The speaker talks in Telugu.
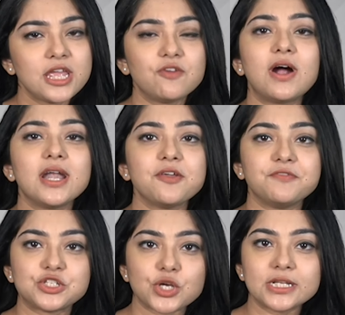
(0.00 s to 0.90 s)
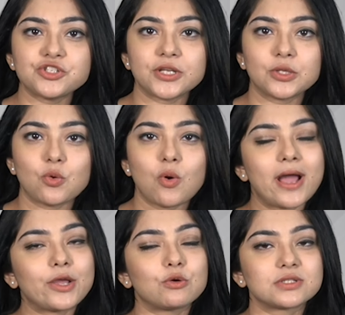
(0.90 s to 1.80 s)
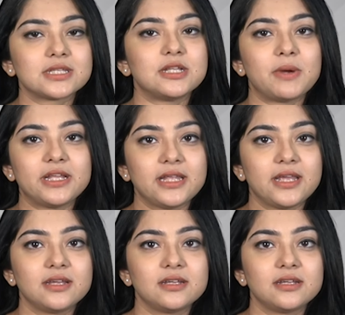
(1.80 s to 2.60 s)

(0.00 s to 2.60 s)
ఇవాళే విచారించేందుకు హైకోర్టు సిద్ధమైంది